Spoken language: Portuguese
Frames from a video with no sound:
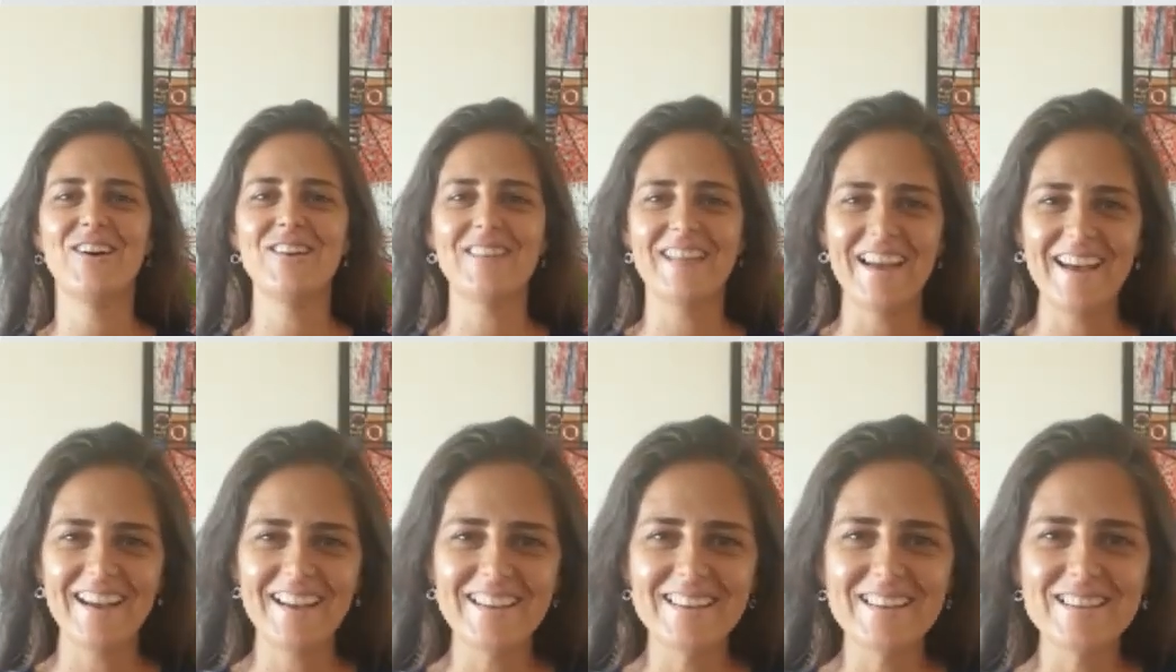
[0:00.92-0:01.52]

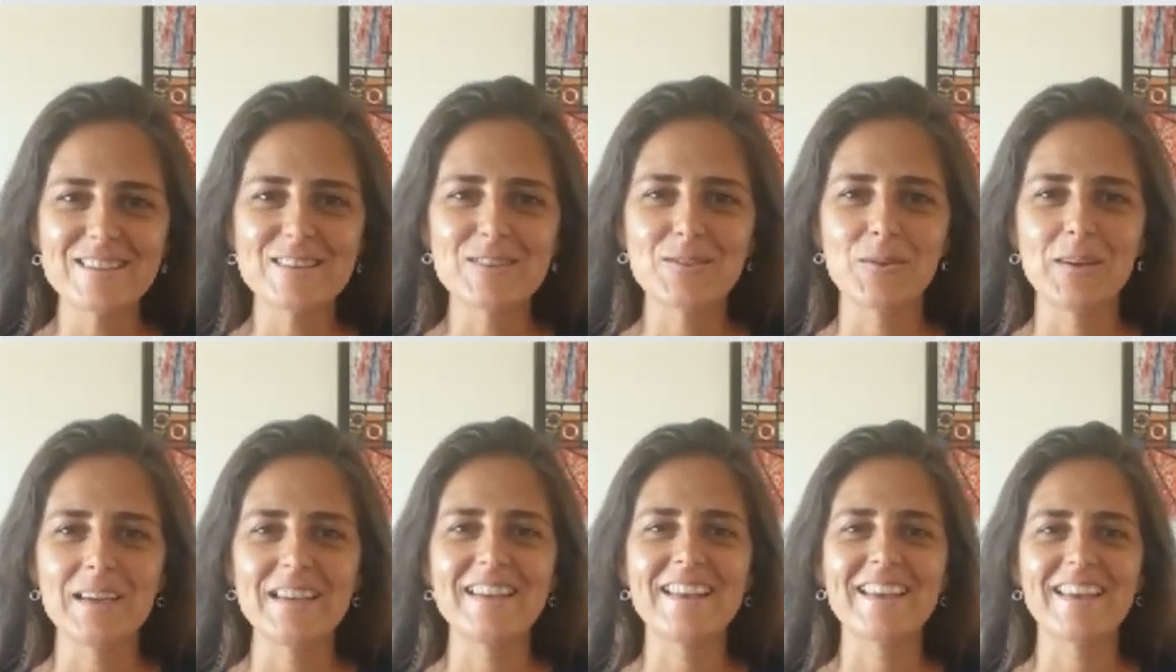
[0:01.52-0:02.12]
Olá,
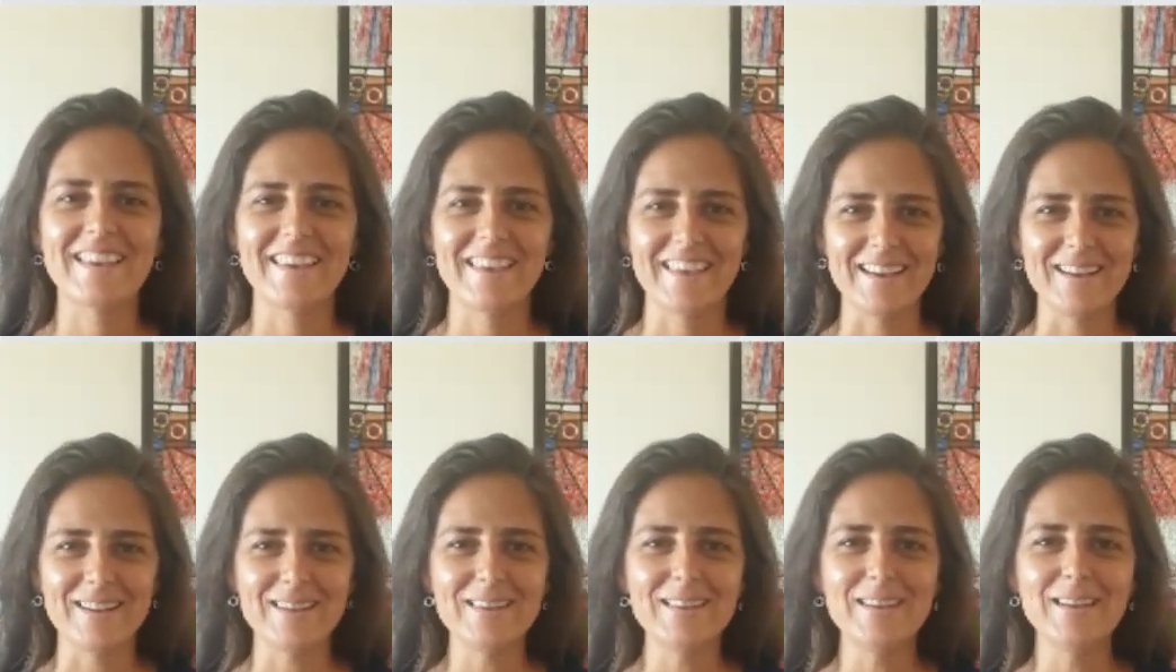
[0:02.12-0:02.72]
sou a Ana
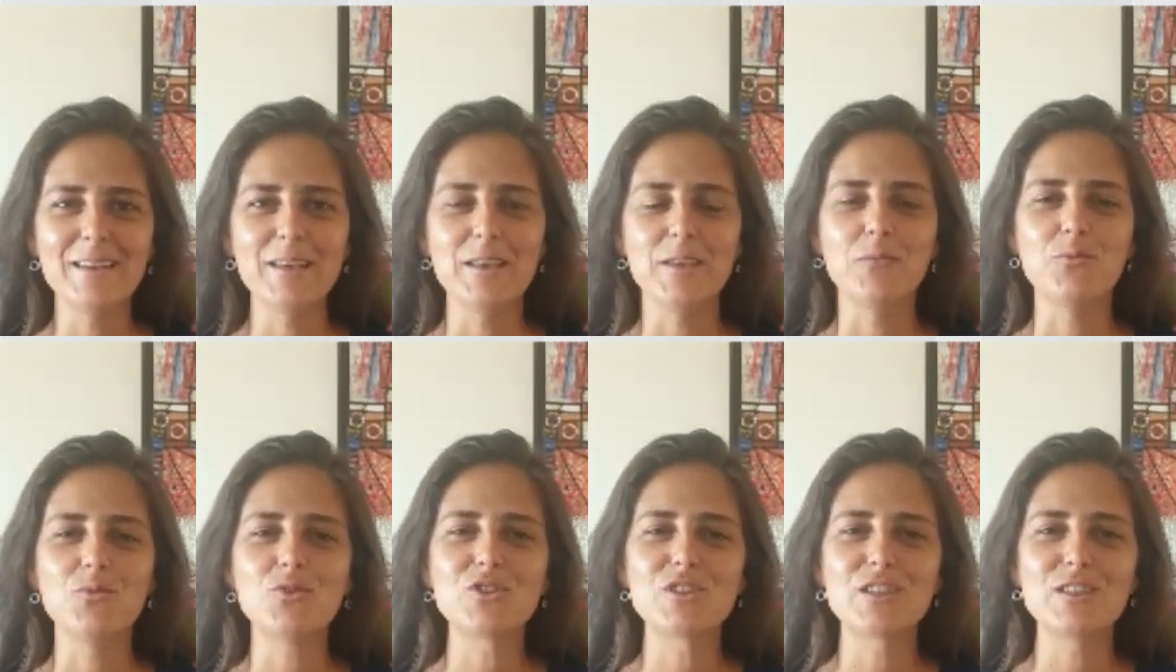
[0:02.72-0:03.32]
Raquel e
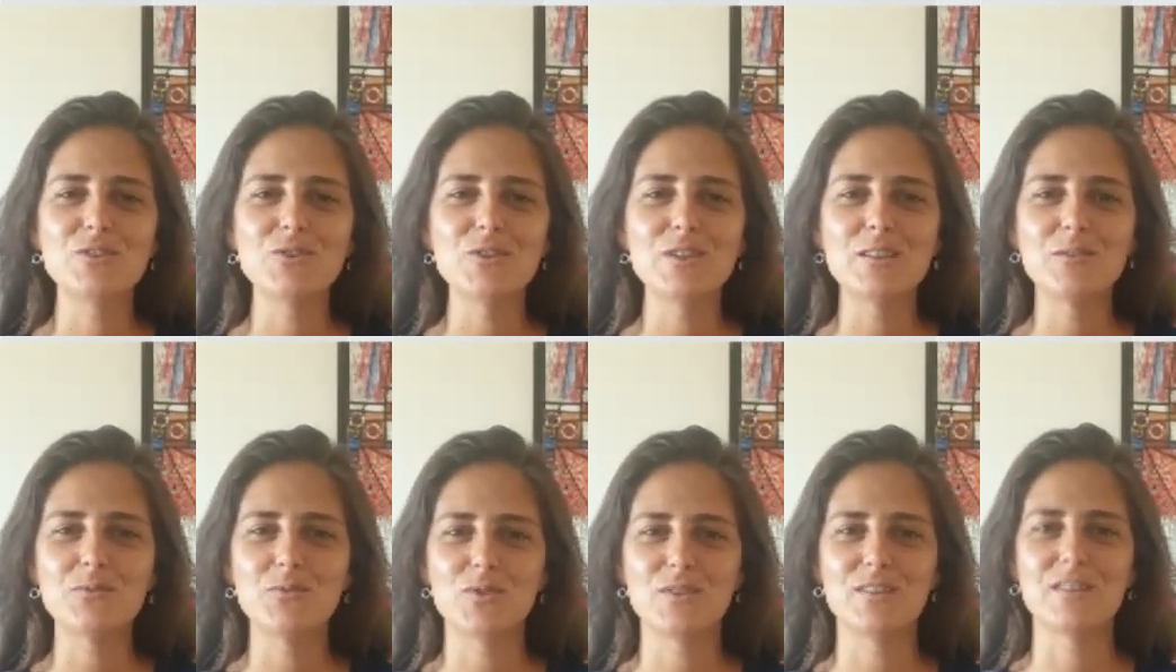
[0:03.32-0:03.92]
fui
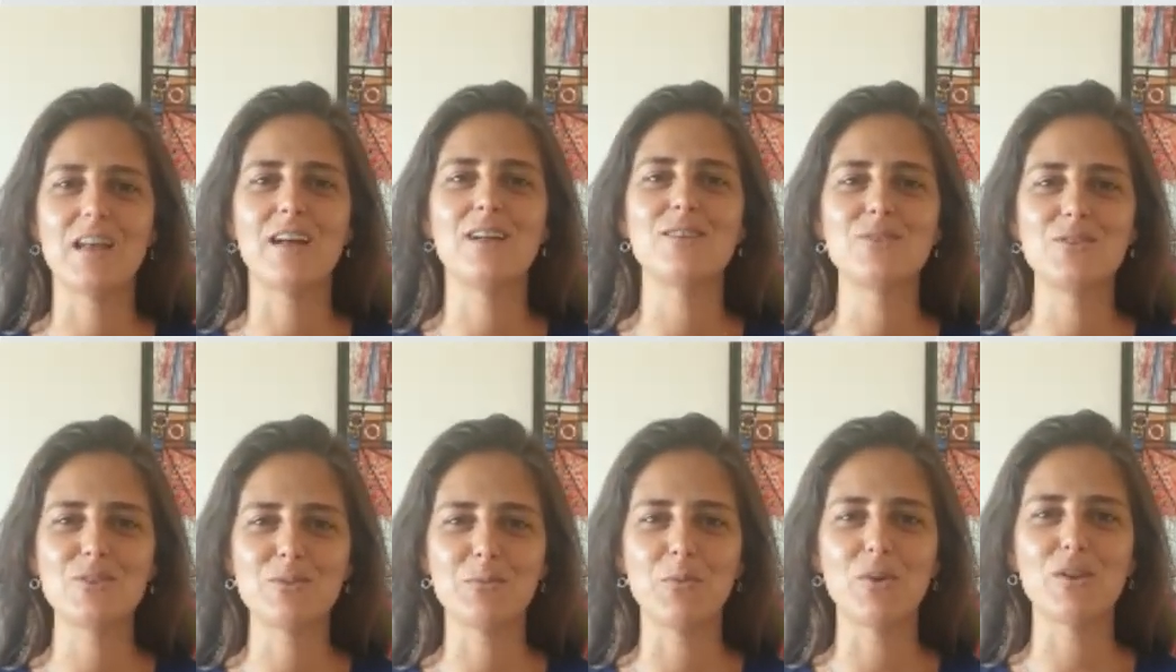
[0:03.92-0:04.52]
jogadora de futsal
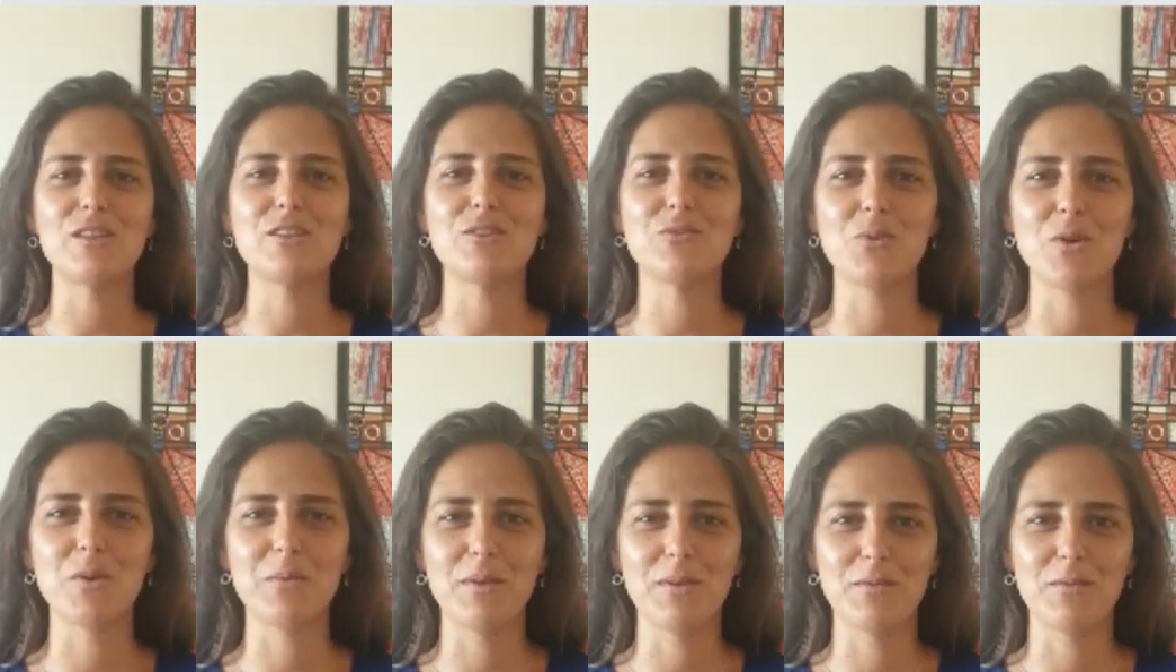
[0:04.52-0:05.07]
do Sport Lisboa e